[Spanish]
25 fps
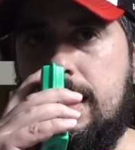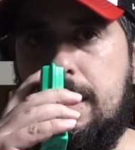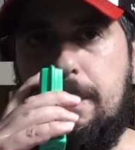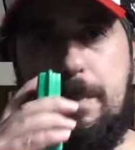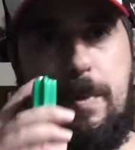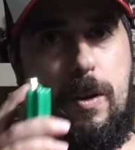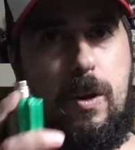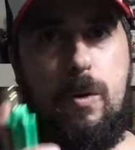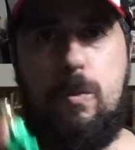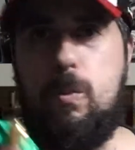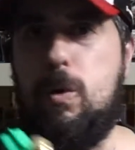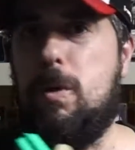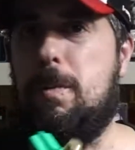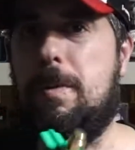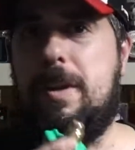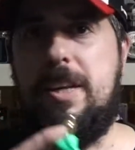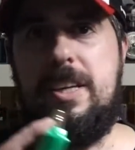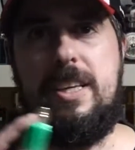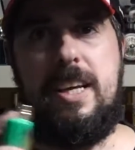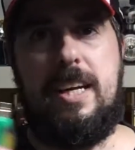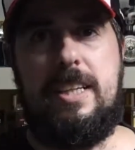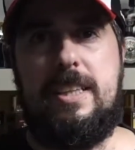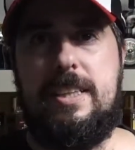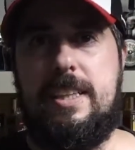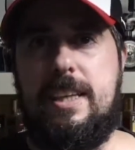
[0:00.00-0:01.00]
Pero muy
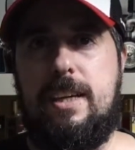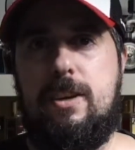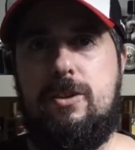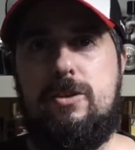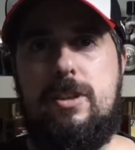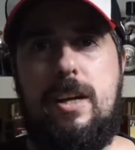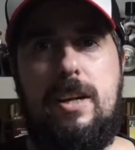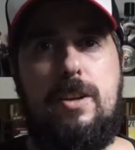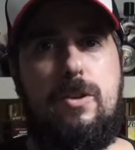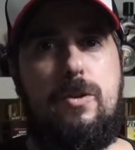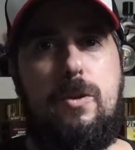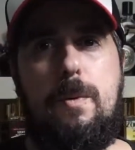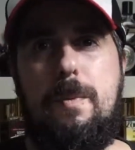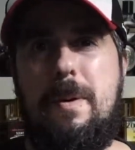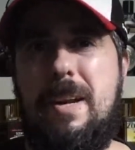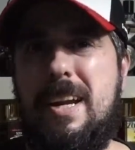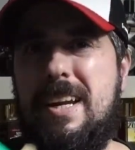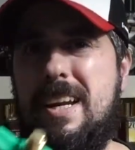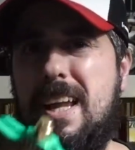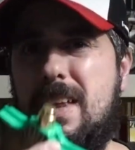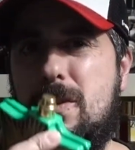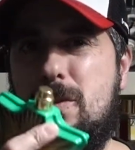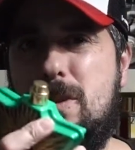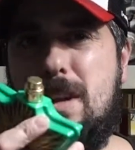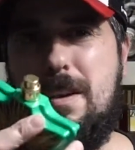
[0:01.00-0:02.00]
brillante. O sea, no es para
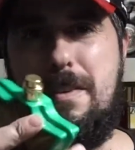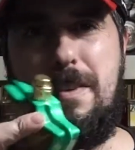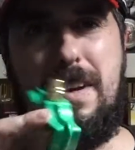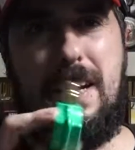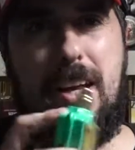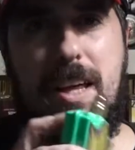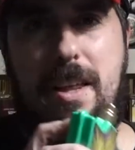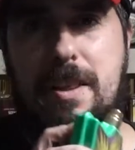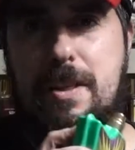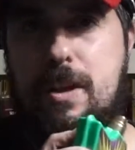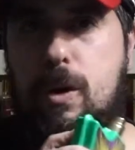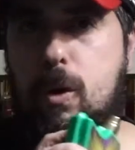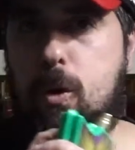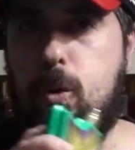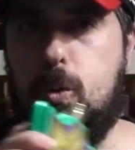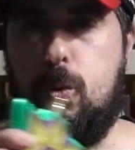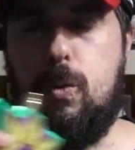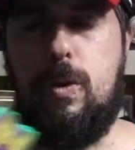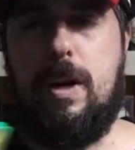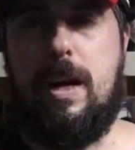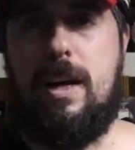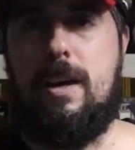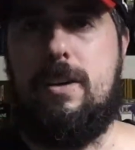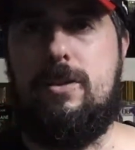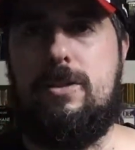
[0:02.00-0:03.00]
nada una fragancia
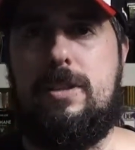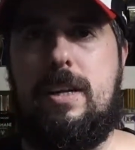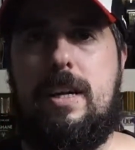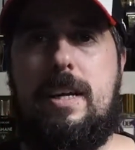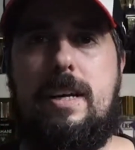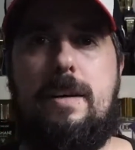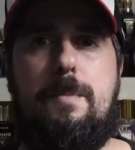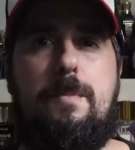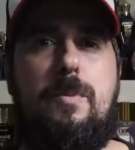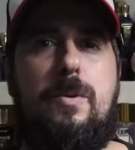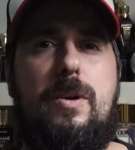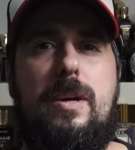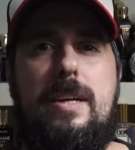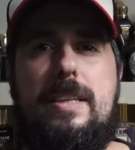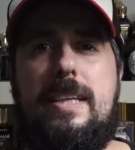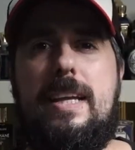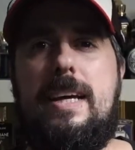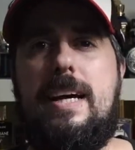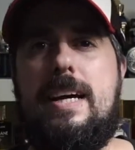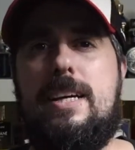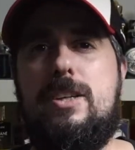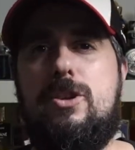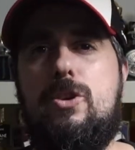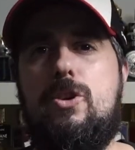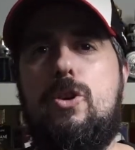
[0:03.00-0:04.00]
oscura. O sea, porque
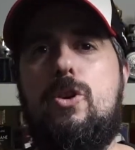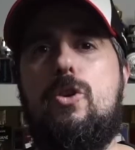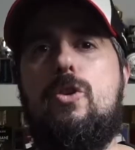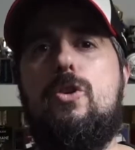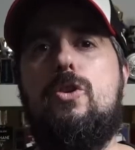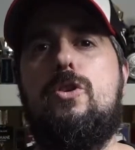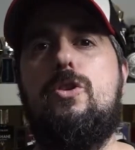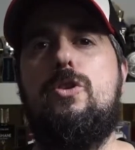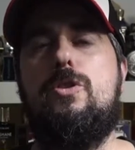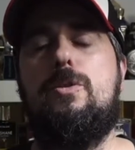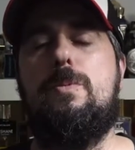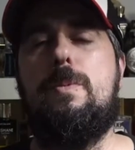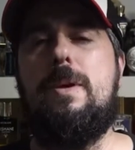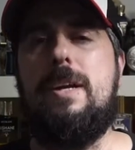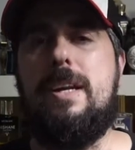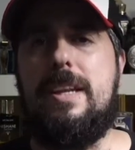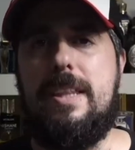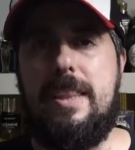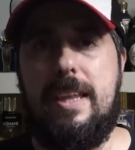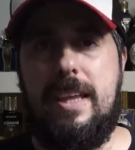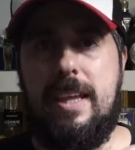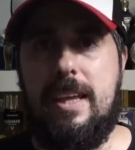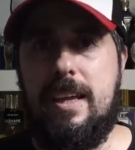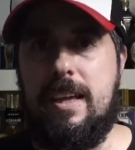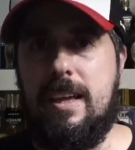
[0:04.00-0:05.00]
tenga ese olor
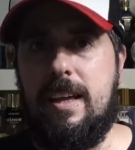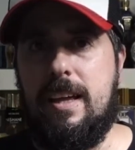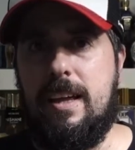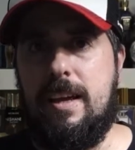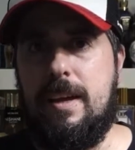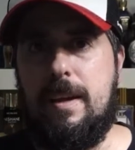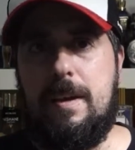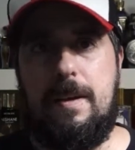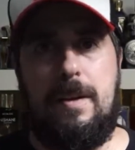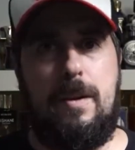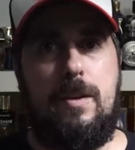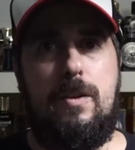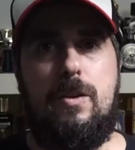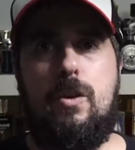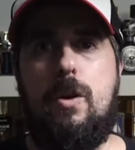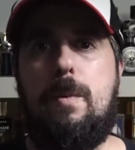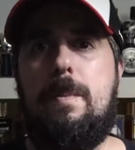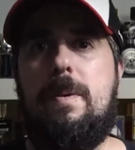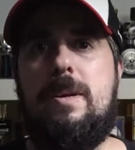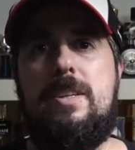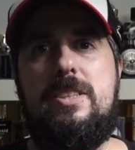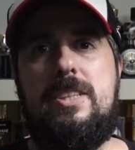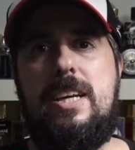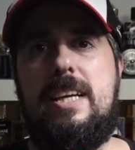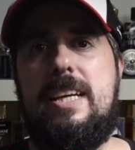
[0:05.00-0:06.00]
verde, no
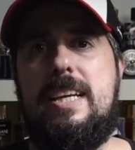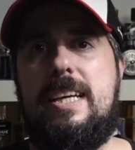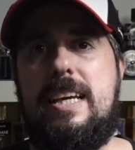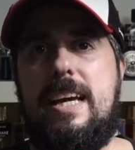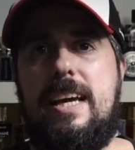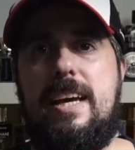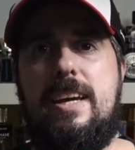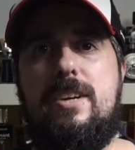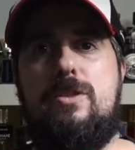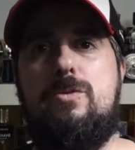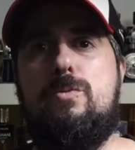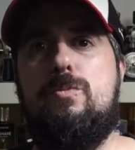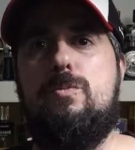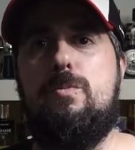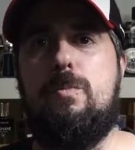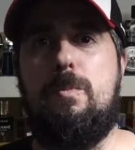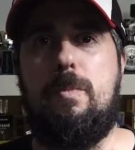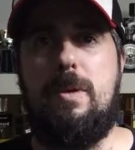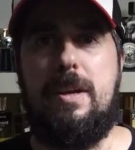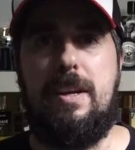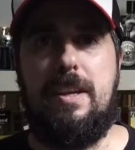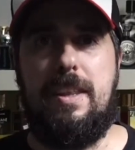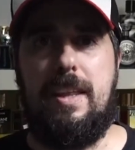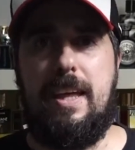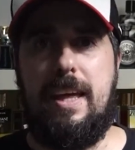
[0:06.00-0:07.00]
penséis que es un
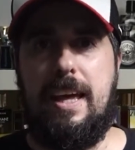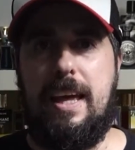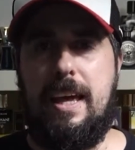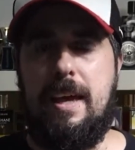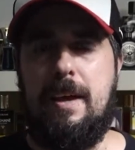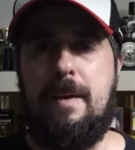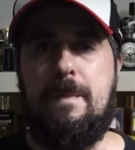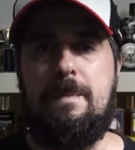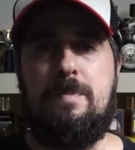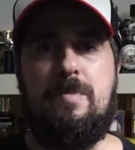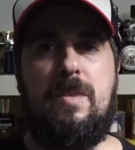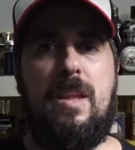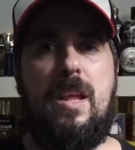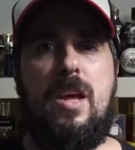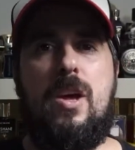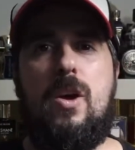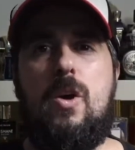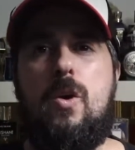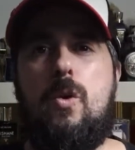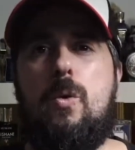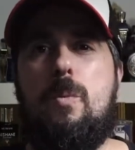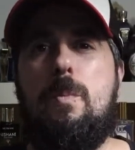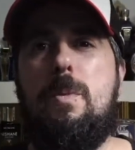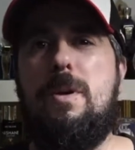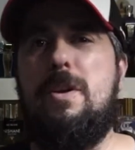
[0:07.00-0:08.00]
verde,
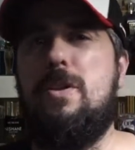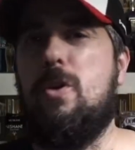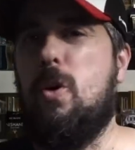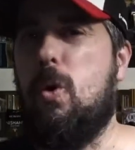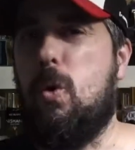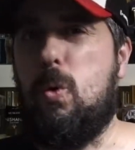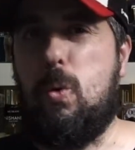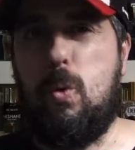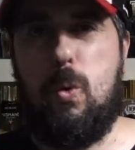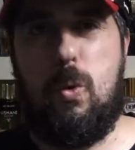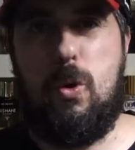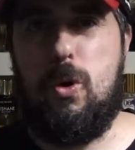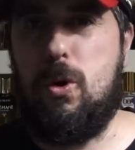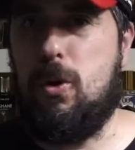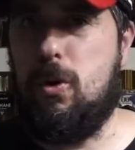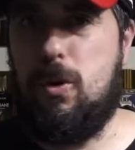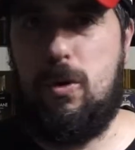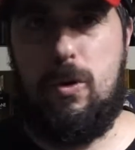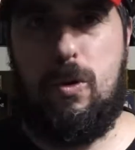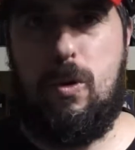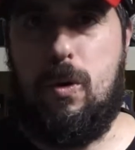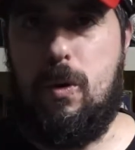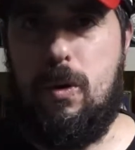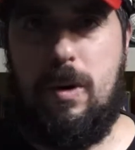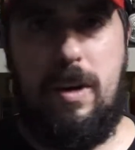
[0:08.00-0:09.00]
un verde oscuro, no,
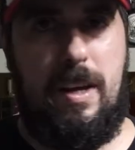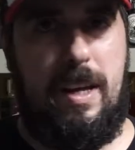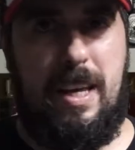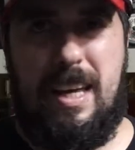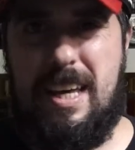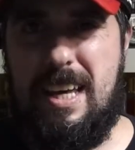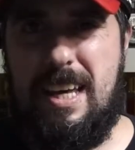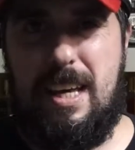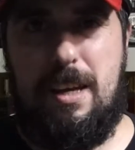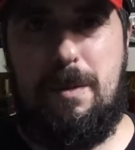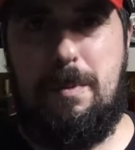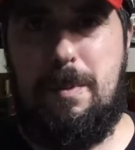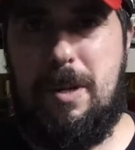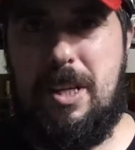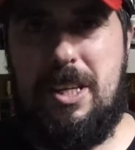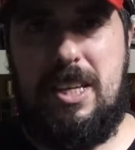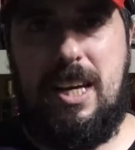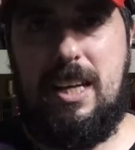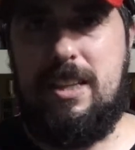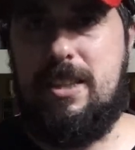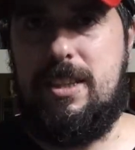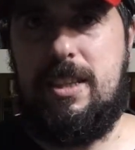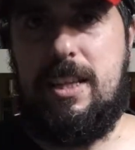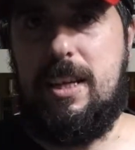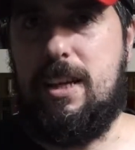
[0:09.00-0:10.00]
no. Es
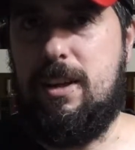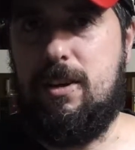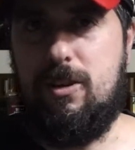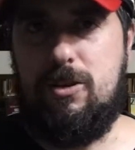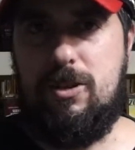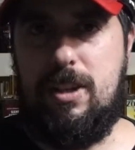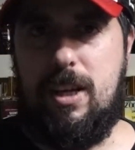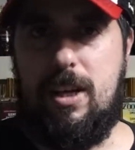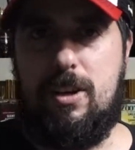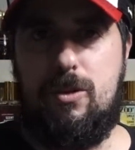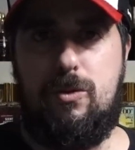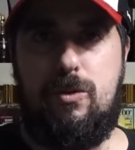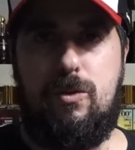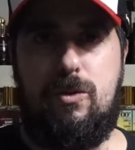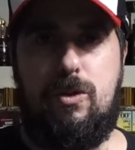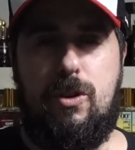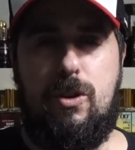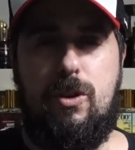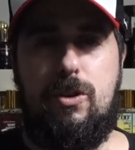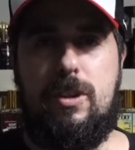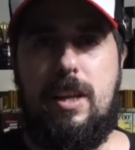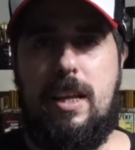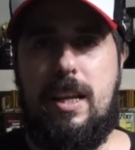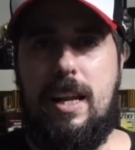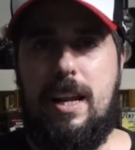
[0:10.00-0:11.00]
brillante. O sea, se
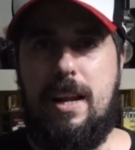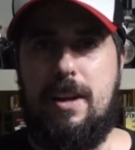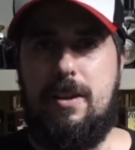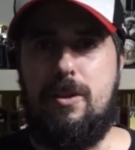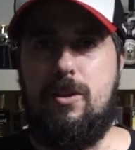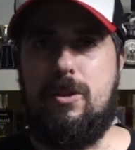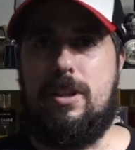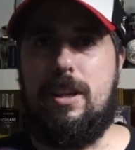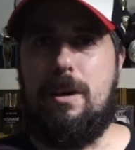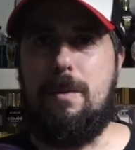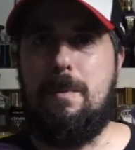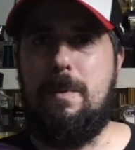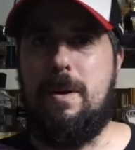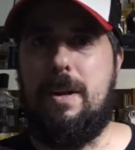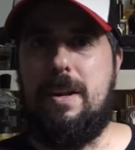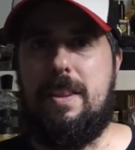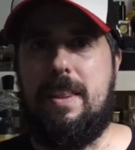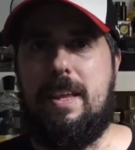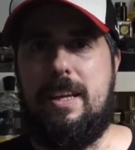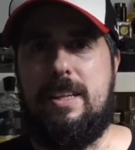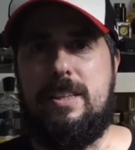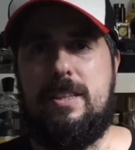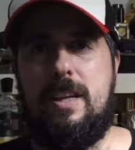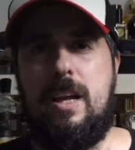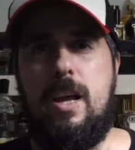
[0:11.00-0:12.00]
notan las notas
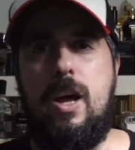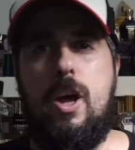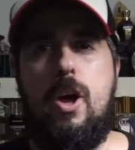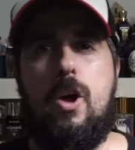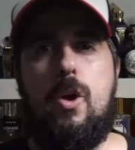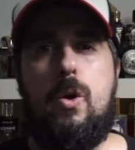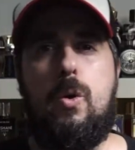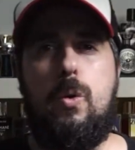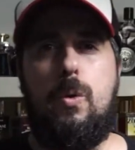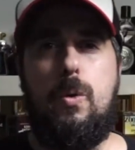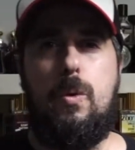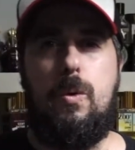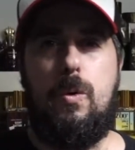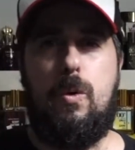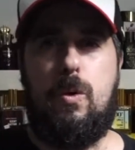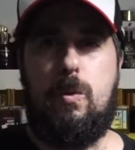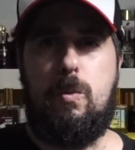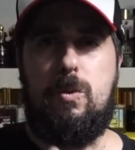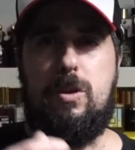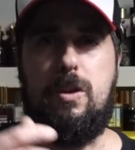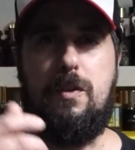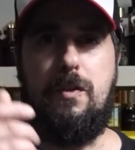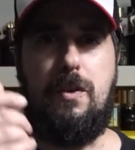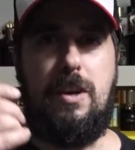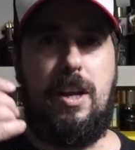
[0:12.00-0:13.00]
verdes. Como,
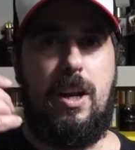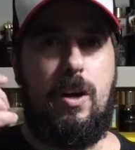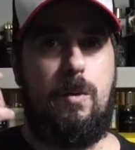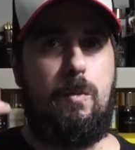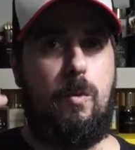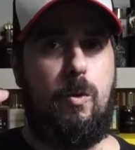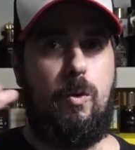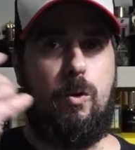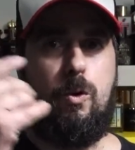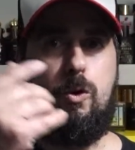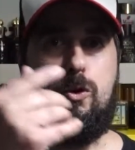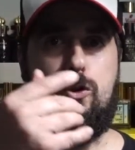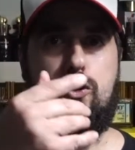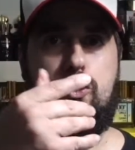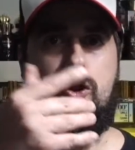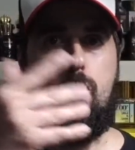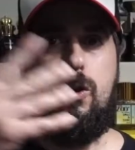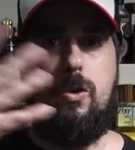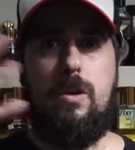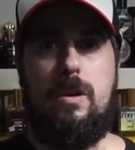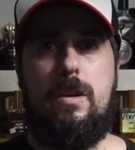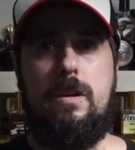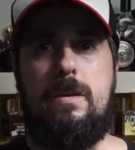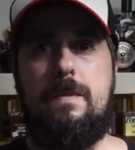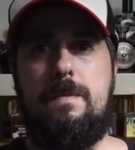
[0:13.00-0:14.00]
como si fuera como con
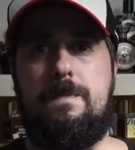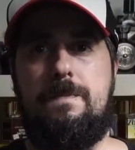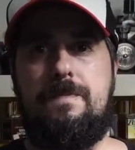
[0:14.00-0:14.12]
sol